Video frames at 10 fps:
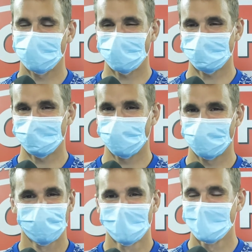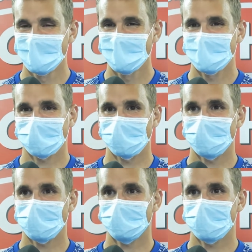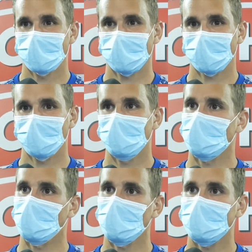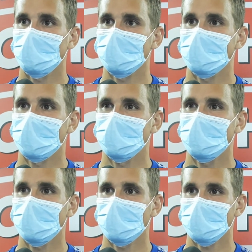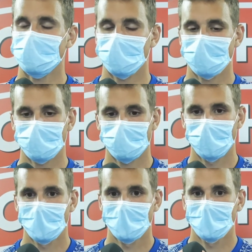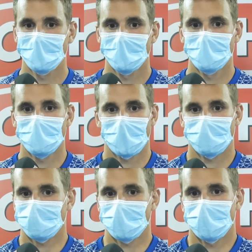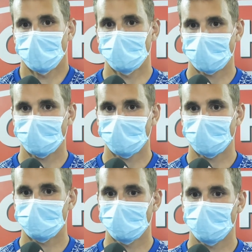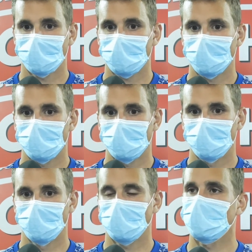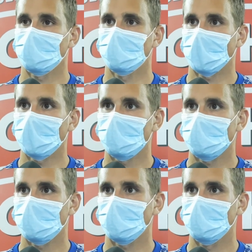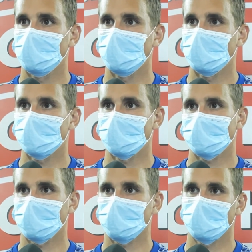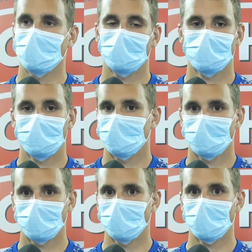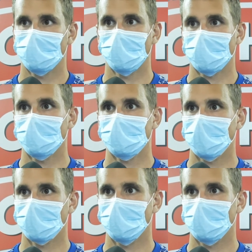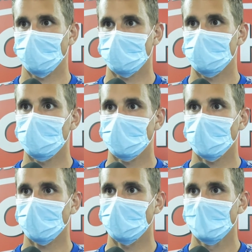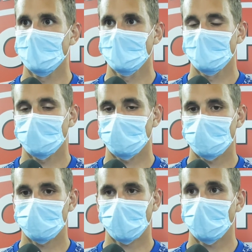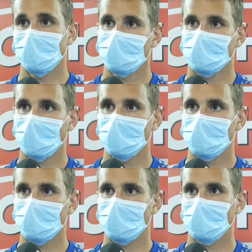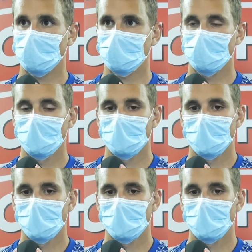Ähm, klar hat man sich ein bisschen unterhalten, wie es da war. Ähm, aber ich denke, sie haben auch einen, einen neuen Trainer bekommen auf diese Saison. Ähm, ja, ein paar Abgänge, ein paar Zugänge. Da wird sich einiges geändert haben.